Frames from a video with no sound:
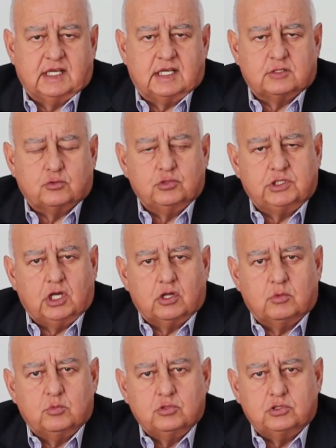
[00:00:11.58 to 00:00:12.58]
Se ha
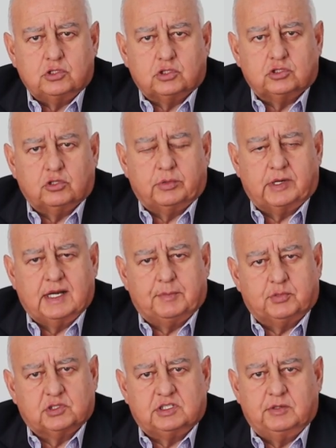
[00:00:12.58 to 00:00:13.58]
escuchado mucho sobre
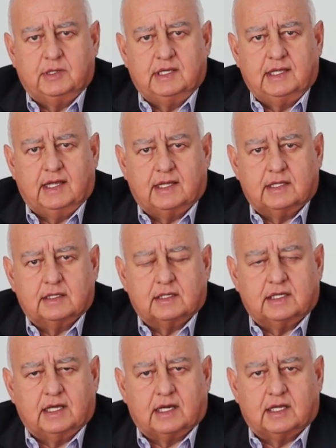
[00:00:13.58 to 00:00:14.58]
la
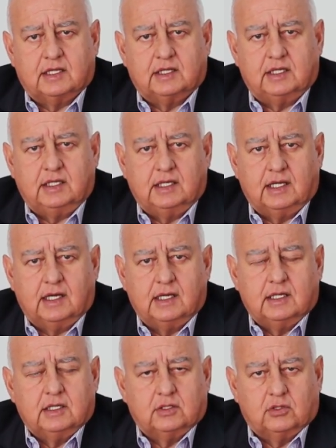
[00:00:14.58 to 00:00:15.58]
posibilidad que
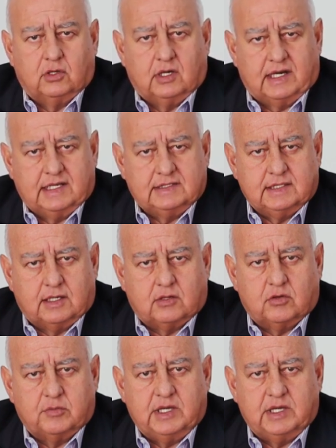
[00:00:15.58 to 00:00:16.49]
Argentina dolarice la